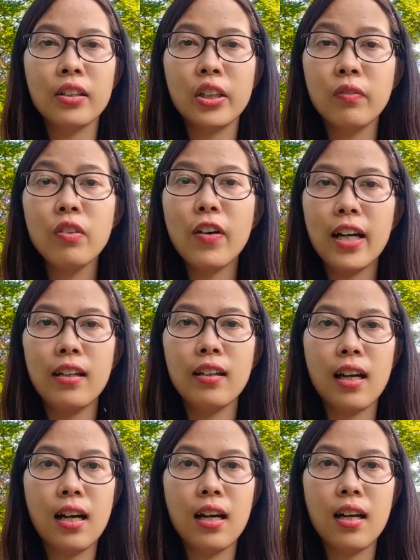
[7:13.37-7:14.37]
chính vì vậy nên
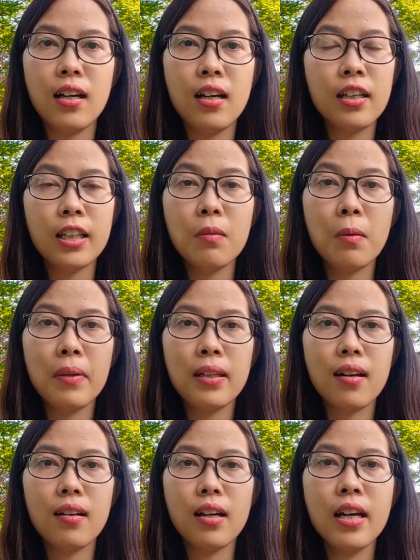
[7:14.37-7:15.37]
là khi mà
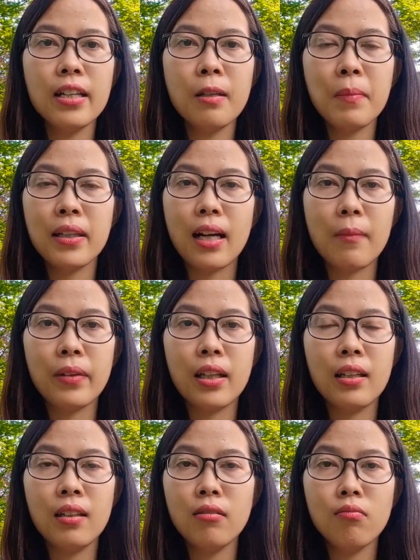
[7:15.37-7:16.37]
mình ở đây thì mình cảm
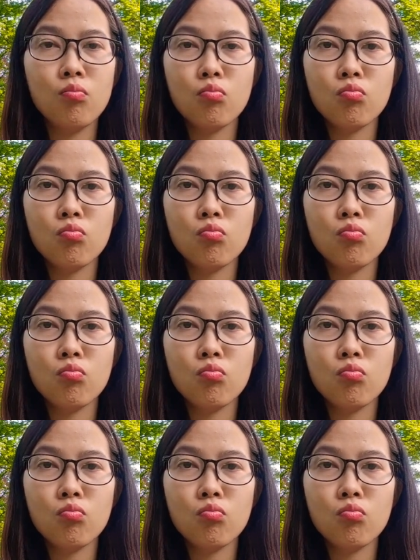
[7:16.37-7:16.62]
thấy